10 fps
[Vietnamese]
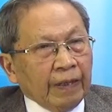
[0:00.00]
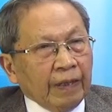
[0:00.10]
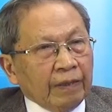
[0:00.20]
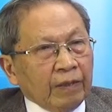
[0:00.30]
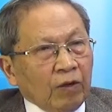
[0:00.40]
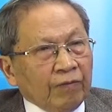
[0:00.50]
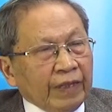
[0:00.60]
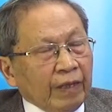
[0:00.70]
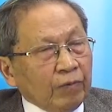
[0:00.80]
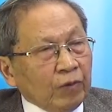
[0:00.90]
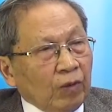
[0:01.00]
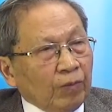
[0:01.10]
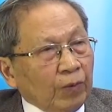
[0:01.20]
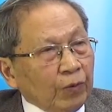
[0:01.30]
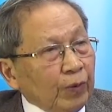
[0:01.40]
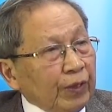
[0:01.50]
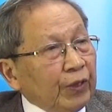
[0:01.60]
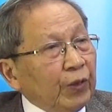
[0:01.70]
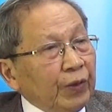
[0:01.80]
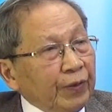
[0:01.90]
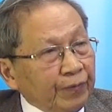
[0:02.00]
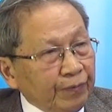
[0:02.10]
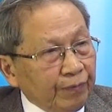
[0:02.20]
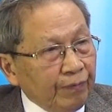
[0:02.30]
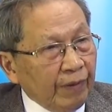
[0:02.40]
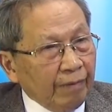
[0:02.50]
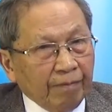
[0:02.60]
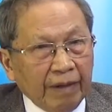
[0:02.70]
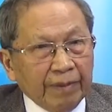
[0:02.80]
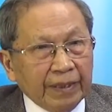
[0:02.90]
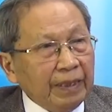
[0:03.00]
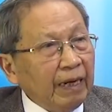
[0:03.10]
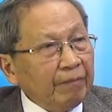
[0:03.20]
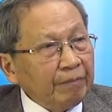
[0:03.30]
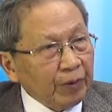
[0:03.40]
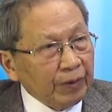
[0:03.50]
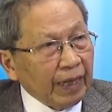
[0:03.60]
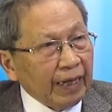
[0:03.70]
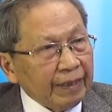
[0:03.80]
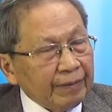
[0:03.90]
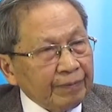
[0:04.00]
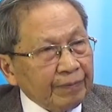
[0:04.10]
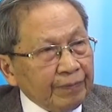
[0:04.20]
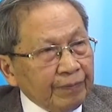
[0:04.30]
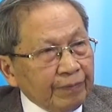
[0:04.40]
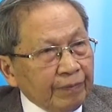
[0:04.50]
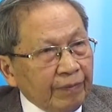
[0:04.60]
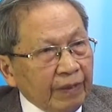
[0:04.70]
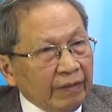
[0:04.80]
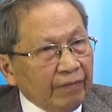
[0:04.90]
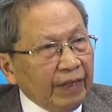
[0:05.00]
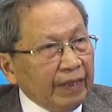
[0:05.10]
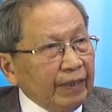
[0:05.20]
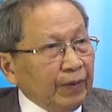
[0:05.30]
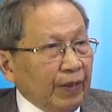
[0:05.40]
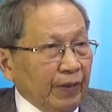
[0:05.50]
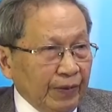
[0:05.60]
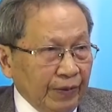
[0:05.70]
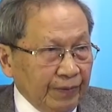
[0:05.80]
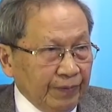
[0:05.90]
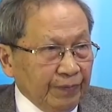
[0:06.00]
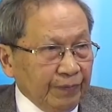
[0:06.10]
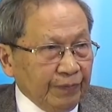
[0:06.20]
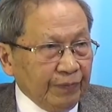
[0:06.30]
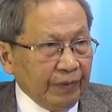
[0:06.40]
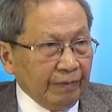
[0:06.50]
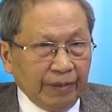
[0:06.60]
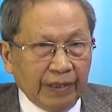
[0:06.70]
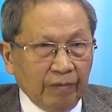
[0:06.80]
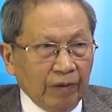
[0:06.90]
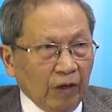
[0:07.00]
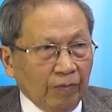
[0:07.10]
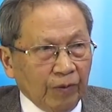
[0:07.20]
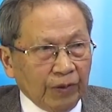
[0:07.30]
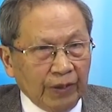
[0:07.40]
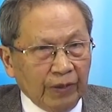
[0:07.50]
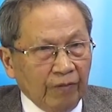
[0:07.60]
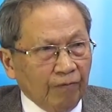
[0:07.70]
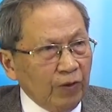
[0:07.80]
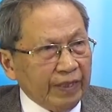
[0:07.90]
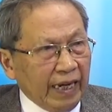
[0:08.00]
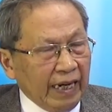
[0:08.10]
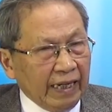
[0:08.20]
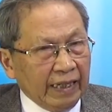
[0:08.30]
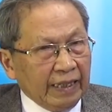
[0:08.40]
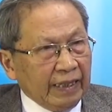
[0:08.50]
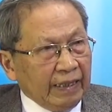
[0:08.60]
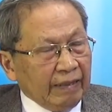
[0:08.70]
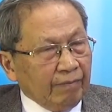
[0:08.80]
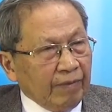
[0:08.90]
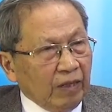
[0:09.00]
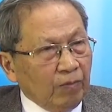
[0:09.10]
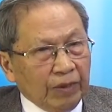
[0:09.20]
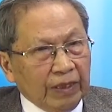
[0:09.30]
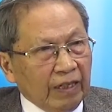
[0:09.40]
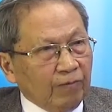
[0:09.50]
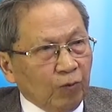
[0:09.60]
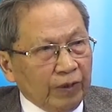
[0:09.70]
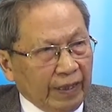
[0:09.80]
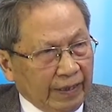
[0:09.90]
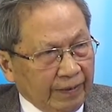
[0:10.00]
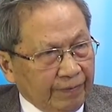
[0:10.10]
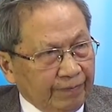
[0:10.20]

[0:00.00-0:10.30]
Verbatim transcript: À, nói về cái đóng góp của chủ nghĩa xã hội bảy mươi tư năm tồn tại, cái phần trên tôi đã nói rồi, một cái đóng góp có thể nói là vô giá mà không một người nào phủ nhận được.